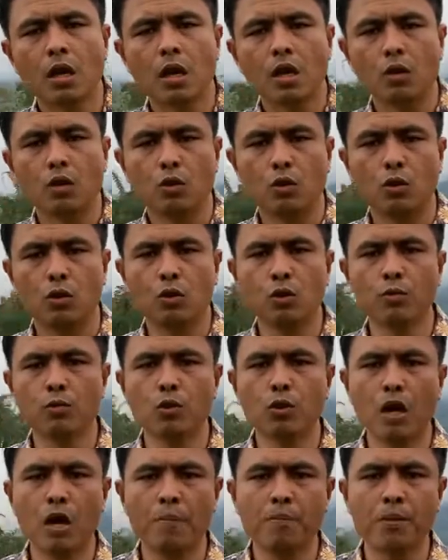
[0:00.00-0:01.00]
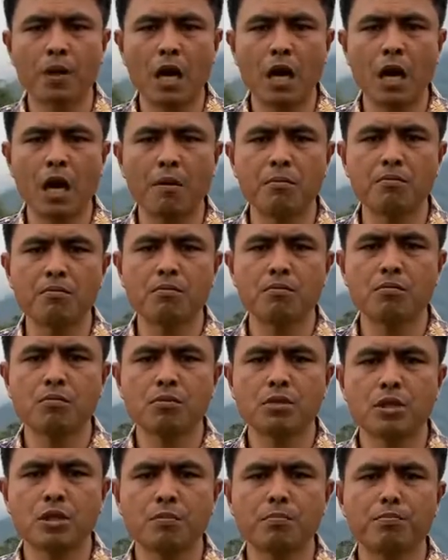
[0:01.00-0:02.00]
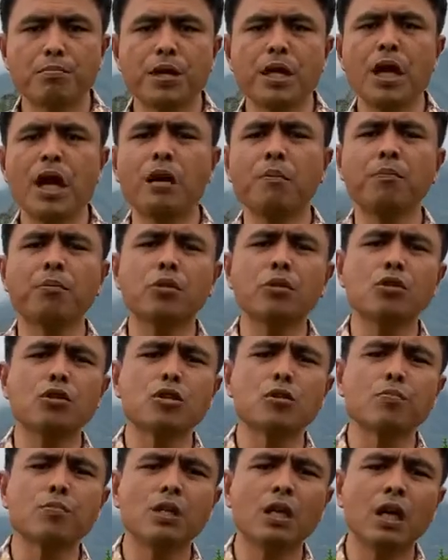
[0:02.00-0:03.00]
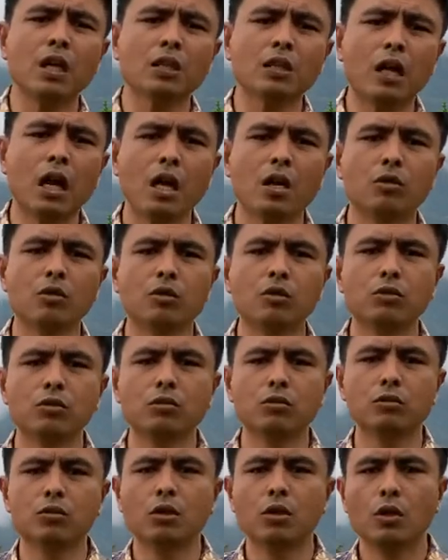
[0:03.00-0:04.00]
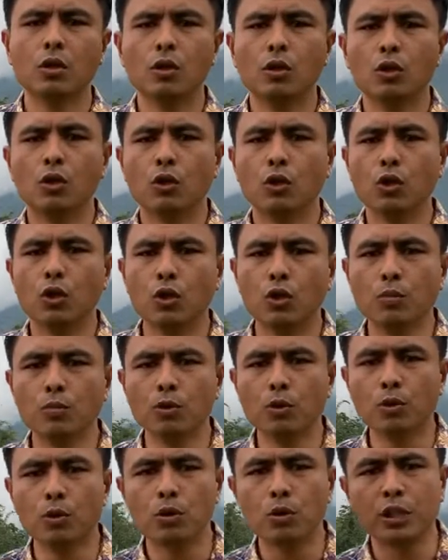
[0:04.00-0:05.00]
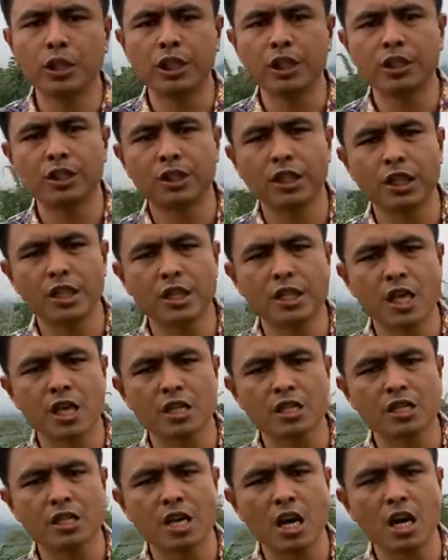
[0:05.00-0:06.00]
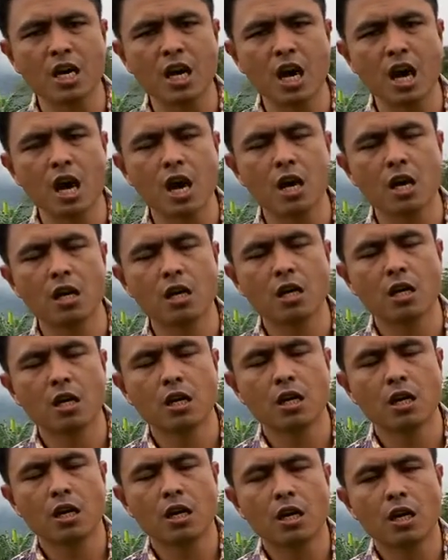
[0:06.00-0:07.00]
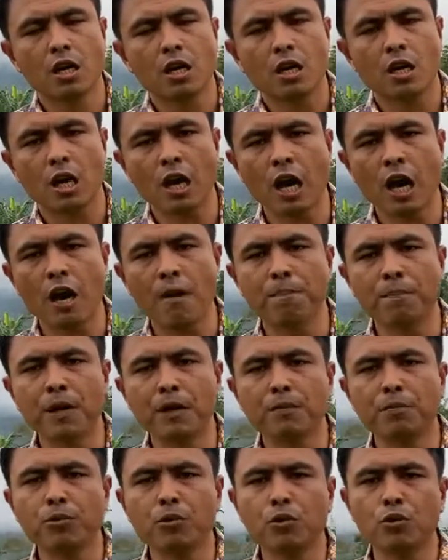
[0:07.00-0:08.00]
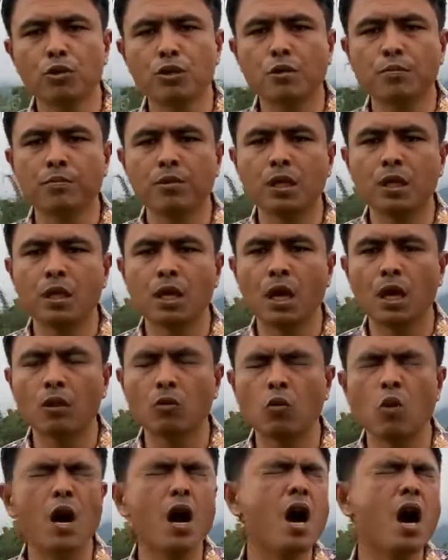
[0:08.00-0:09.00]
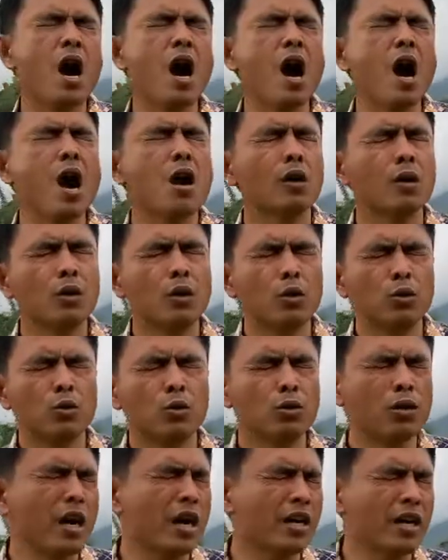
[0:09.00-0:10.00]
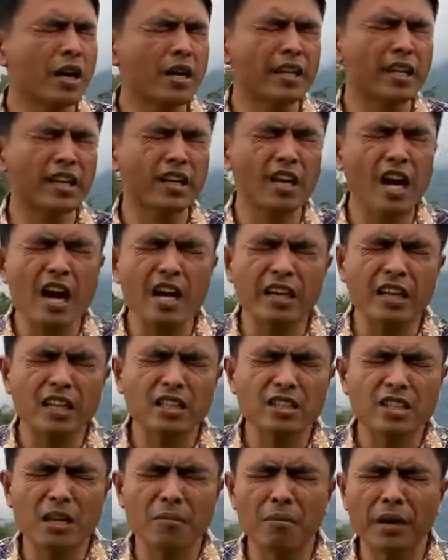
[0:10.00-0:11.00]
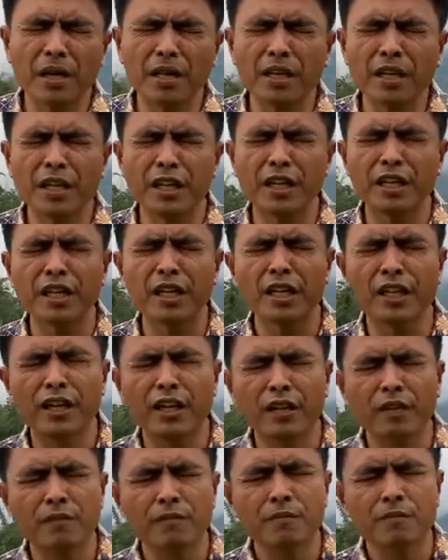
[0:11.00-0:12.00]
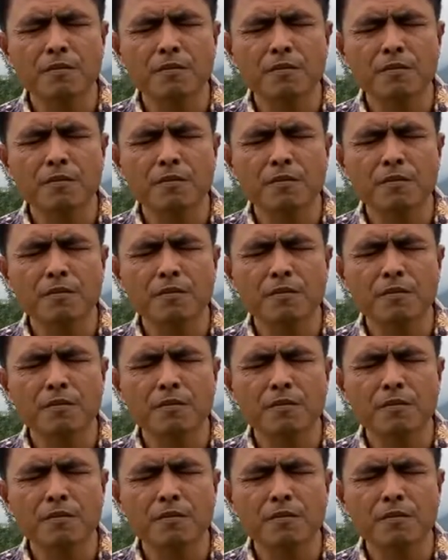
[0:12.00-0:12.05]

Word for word: Umur Abraham 99 tahun. Umur istrinya Sarah 89. Wah, udah kakek-kakek sama nenek-nenek.